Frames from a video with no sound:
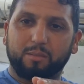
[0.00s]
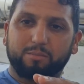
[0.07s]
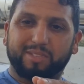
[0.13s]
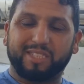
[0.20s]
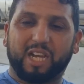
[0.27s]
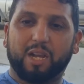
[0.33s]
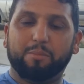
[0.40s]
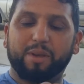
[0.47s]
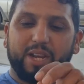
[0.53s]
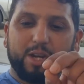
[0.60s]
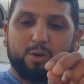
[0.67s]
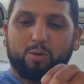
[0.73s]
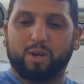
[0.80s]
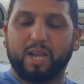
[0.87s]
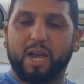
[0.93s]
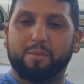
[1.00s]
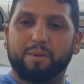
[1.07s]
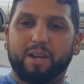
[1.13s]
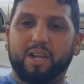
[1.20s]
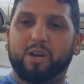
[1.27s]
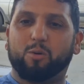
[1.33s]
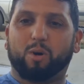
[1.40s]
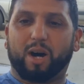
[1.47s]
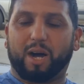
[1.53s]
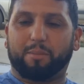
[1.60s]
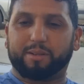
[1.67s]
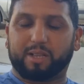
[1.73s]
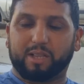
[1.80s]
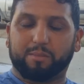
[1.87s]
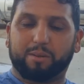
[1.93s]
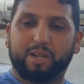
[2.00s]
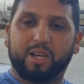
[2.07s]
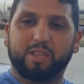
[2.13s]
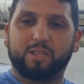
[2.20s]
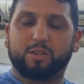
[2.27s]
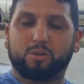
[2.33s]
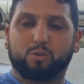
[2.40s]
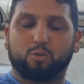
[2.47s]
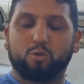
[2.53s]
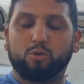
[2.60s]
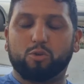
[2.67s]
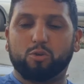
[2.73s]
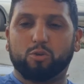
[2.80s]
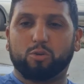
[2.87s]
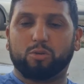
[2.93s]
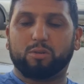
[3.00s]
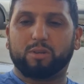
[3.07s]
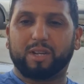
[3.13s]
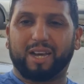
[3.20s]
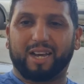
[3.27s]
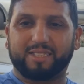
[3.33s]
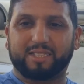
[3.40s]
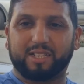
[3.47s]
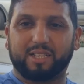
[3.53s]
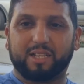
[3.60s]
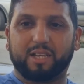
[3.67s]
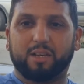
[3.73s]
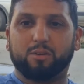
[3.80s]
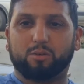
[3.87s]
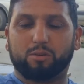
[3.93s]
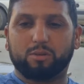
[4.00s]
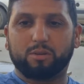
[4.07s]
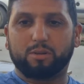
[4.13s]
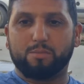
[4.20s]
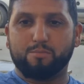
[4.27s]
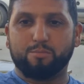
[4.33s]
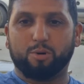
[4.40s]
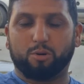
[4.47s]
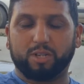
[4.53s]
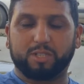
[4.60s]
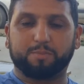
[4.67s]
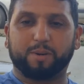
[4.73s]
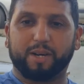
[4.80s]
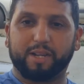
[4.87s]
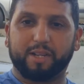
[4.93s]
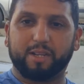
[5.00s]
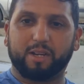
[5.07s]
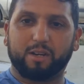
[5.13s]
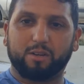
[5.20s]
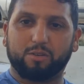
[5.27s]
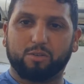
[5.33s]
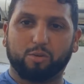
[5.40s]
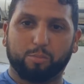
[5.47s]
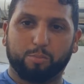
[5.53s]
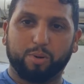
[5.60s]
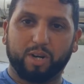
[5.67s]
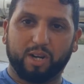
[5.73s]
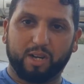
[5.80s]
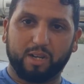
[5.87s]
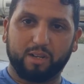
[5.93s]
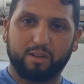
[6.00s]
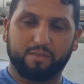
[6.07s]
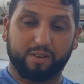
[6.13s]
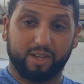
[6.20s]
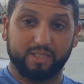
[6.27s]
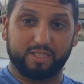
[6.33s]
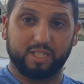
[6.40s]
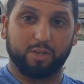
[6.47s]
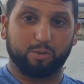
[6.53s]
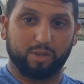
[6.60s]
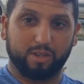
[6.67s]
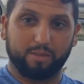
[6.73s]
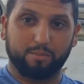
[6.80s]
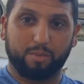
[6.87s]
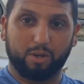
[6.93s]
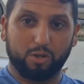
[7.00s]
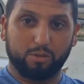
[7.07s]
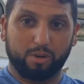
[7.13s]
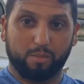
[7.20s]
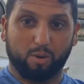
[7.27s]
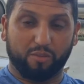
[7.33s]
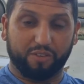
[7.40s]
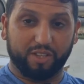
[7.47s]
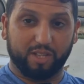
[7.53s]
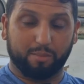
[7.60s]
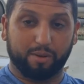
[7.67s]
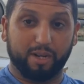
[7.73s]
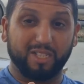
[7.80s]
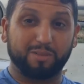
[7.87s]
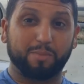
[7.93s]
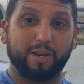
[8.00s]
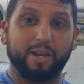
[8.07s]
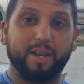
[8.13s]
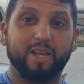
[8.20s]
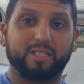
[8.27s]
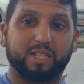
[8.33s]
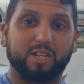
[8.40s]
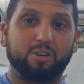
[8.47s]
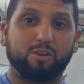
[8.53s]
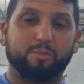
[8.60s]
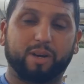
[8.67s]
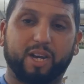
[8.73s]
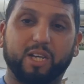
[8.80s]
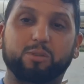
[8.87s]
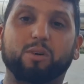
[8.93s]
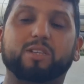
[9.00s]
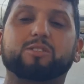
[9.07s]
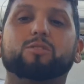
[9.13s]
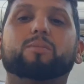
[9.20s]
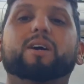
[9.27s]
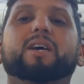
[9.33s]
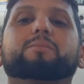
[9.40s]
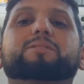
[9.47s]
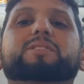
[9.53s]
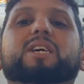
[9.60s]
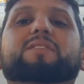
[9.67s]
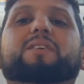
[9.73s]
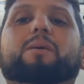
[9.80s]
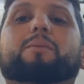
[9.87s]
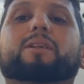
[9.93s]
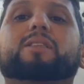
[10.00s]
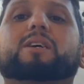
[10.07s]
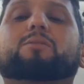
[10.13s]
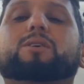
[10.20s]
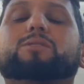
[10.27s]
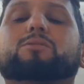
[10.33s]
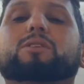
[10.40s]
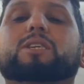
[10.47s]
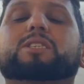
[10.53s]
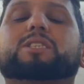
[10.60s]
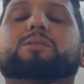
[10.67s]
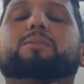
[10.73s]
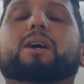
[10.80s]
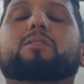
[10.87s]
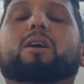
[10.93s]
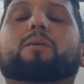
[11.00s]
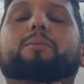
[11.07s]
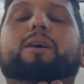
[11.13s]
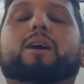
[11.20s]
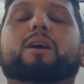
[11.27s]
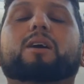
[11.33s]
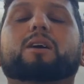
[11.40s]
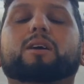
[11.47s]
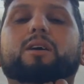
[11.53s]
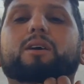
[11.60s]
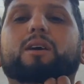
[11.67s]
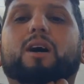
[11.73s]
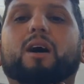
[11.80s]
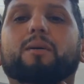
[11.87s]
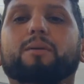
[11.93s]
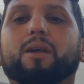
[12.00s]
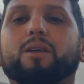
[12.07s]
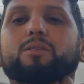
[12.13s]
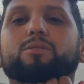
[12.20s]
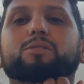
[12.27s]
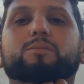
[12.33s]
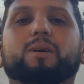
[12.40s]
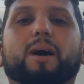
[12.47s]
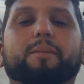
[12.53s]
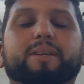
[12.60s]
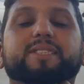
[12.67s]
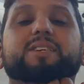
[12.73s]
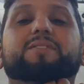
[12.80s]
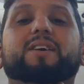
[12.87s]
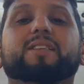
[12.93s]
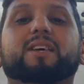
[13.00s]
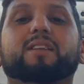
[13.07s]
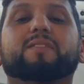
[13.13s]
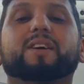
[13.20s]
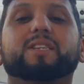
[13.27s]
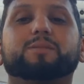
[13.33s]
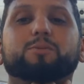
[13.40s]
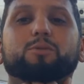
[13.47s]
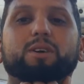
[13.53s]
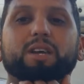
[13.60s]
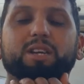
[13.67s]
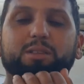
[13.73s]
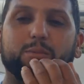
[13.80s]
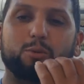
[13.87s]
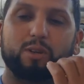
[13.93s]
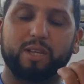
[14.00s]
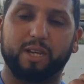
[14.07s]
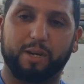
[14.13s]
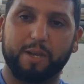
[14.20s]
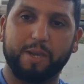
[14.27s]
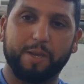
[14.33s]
بصح الميرينو كامل اللي هو هابط للبلاد كله الاصل ديالو مو اسبانيه وباه فرنساوي معلومه مفيده بالنسبه للناس اللي هما كيتواصلوا معايا بزاف عبر التواصل الاجتماعي وعبر عبر اليوتيوب عبر الصفحه ديال الفيسبوك كيكتبوا لي